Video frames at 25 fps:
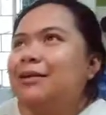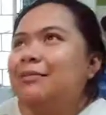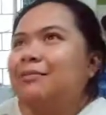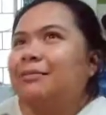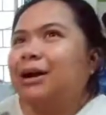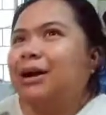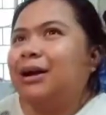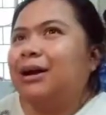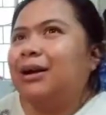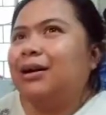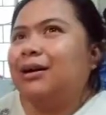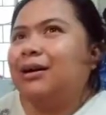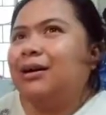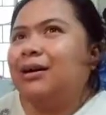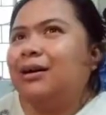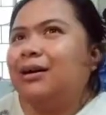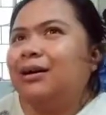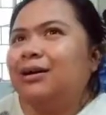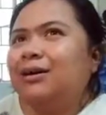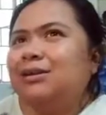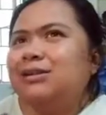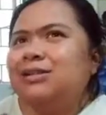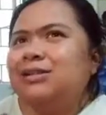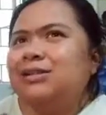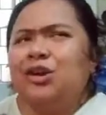Parang,
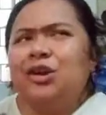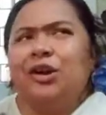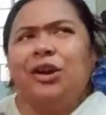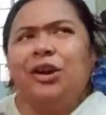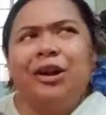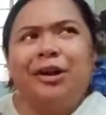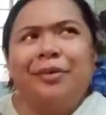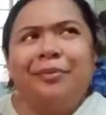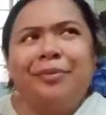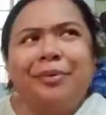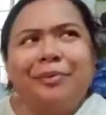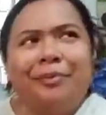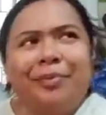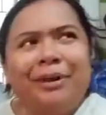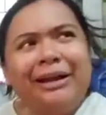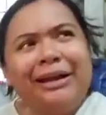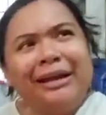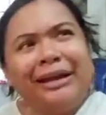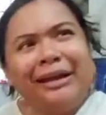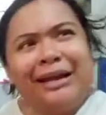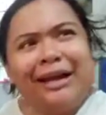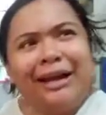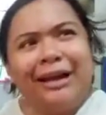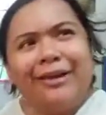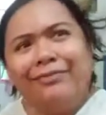sino naman ba
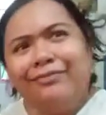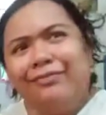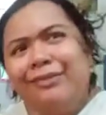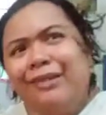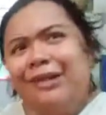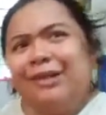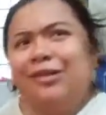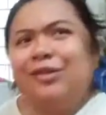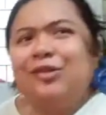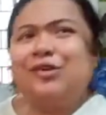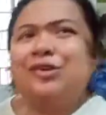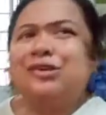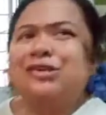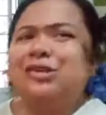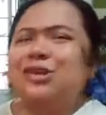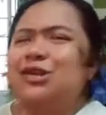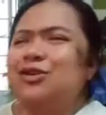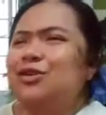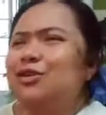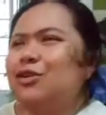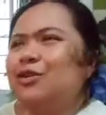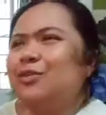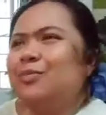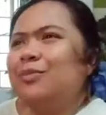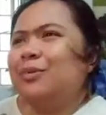nagkalat dito?
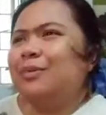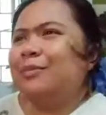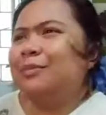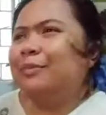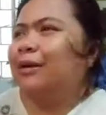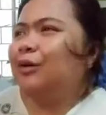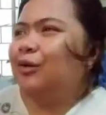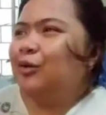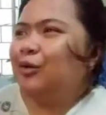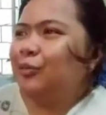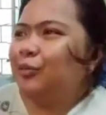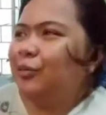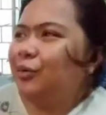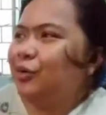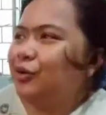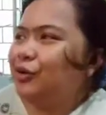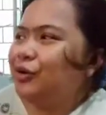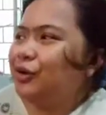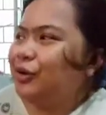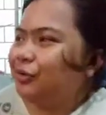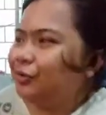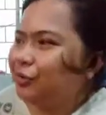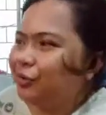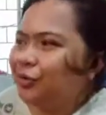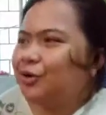Sino naman bang gumulo
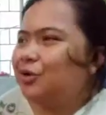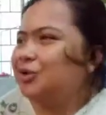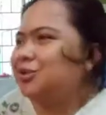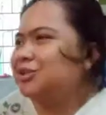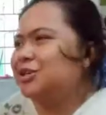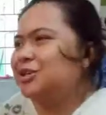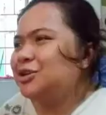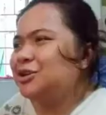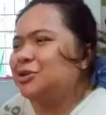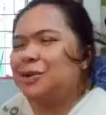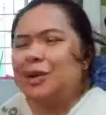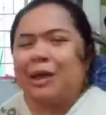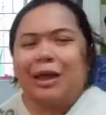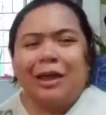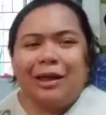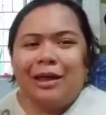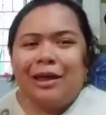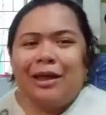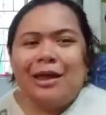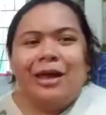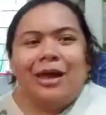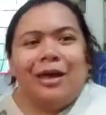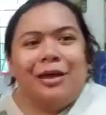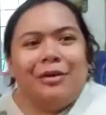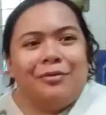nito? Sino,
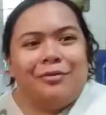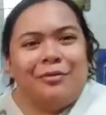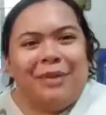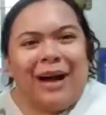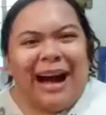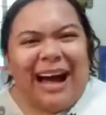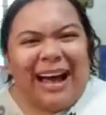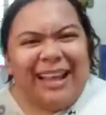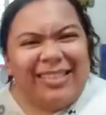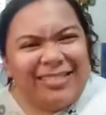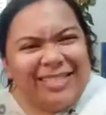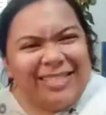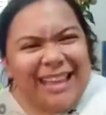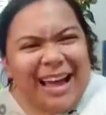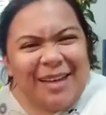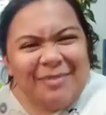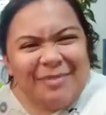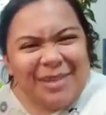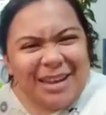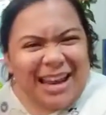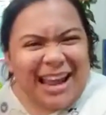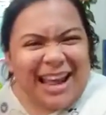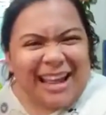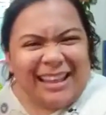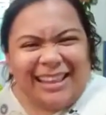ma, ang
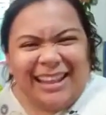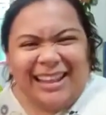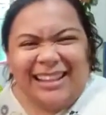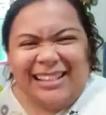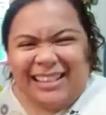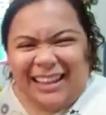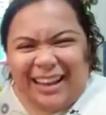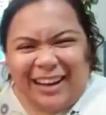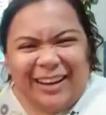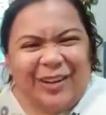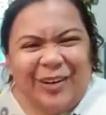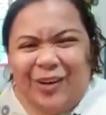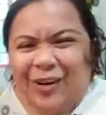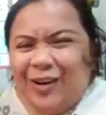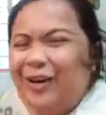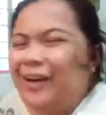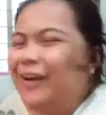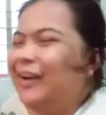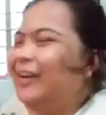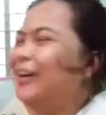dami nating tanong.